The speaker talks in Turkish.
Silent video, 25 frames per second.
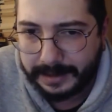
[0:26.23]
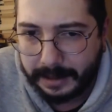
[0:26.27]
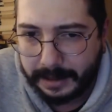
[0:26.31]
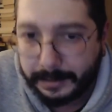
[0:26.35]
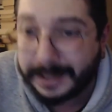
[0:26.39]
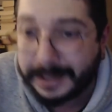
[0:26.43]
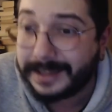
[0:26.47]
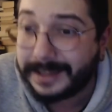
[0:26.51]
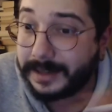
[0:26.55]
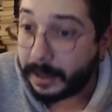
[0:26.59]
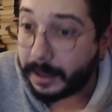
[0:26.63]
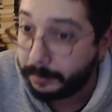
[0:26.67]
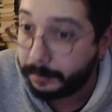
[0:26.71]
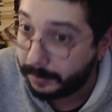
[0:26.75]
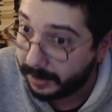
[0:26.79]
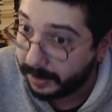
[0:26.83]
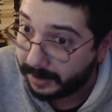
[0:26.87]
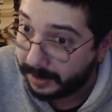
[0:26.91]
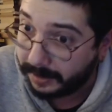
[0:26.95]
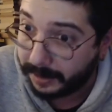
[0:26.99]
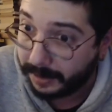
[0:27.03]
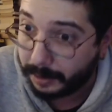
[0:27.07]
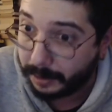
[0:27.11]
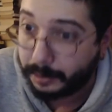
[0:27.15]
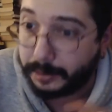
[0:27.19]
Ama
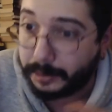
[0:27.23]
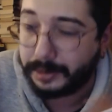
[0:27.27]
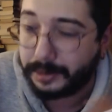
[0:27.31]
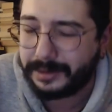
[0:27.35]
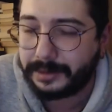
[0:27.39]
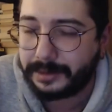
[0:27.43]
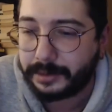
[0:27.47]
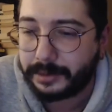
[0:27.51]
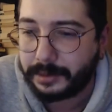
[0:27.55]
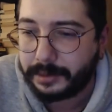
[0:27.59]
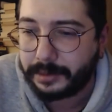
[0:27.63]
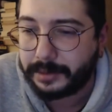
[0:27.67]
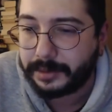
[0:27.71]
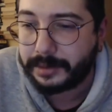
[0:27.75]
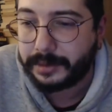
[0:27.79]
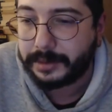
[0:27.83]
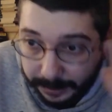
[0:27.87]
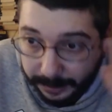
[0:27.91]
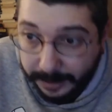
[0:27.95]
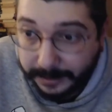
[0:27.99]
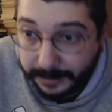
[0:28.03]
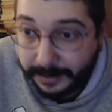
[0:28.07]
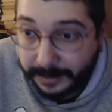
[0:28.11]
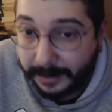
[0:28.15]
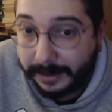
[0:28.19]
kitaplarında görürsünüz.
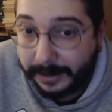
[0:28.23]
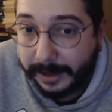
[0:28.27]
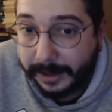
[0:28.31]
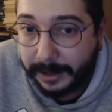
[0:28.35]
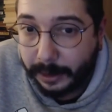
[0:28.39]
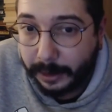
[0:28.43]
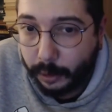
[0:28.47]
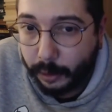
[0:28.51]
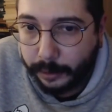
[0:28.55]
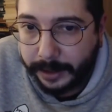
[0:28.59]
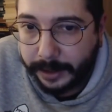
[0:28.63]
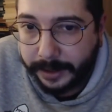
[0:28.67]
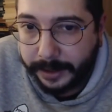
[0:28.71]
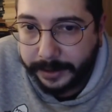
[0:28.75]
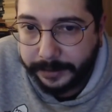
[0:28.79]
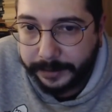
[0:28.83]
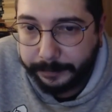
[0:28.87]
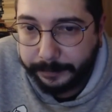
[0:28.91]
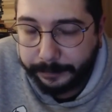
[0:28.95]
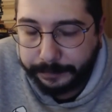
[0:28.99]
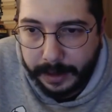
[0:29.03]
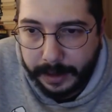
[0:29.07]
Kesinlikle öneririm.